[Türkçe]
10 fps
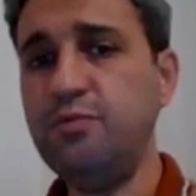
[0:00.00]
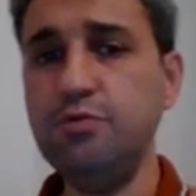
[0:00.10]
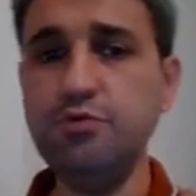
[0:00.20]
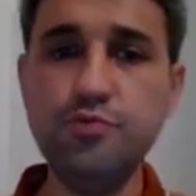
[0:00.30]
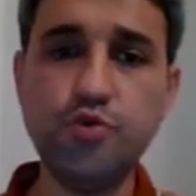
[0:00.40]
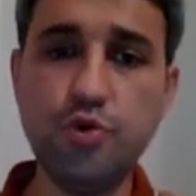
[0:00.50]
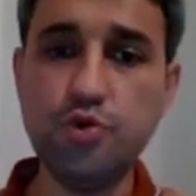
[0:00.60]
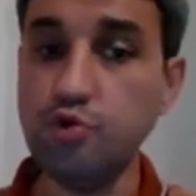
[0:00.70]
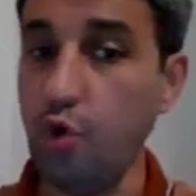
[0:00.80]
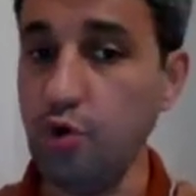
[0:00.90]
bulduğum
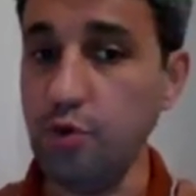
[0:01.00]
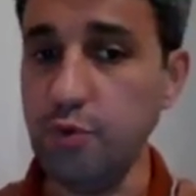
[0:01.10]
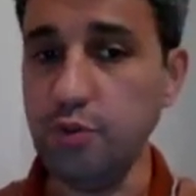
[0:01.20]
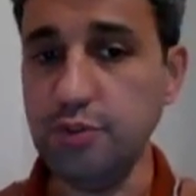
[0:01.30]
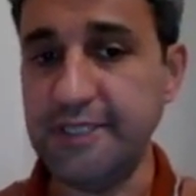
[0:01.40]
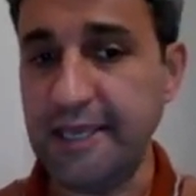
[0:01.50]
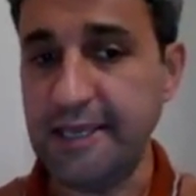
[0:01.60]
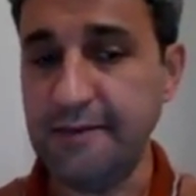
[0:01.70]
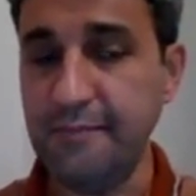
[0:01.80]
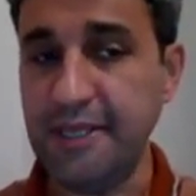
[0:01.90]
sonuç doğru mu
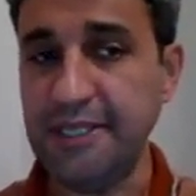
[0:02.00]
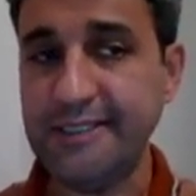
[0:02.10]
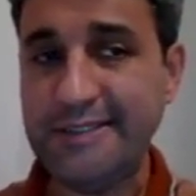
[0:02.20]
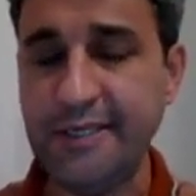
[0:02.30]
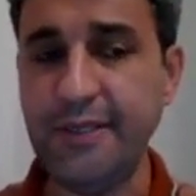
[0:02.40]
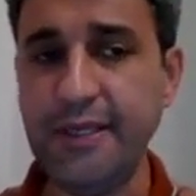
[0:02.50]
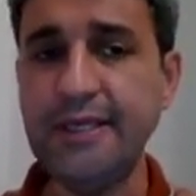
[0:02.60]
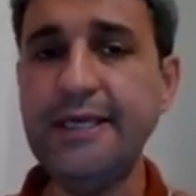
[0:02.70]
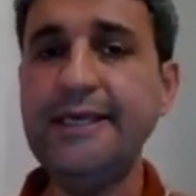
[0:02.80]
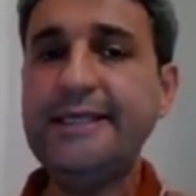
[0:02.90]
değil mi? Gibi
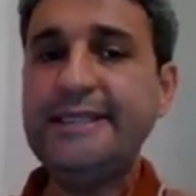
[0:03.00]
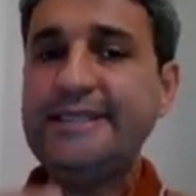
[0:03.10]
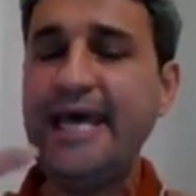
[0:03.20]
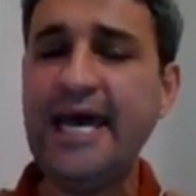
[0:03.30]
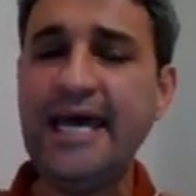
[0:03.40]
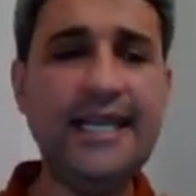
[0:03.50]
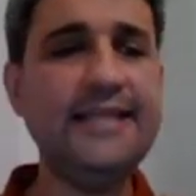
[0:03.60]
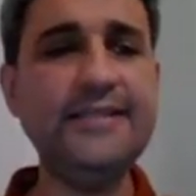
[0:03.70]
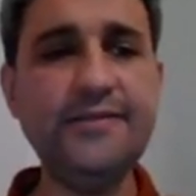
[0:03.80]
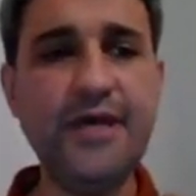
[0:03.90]

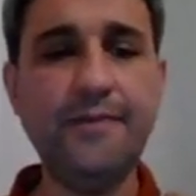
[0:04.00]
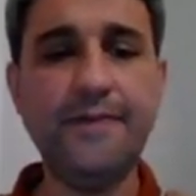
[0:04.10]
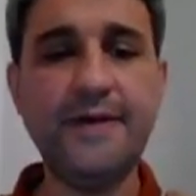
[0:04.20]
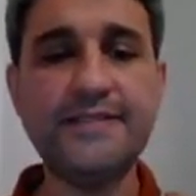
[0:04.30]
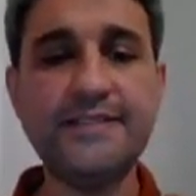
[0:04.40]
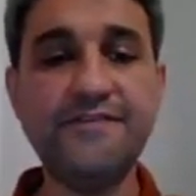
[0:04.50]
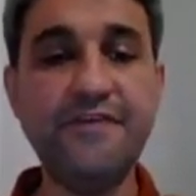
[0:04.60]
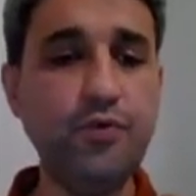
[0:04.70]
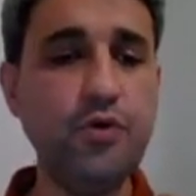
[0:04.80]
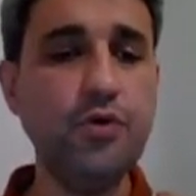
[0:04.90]
değerlendirme yaparsınız ve
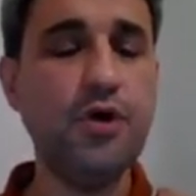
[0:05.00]
bu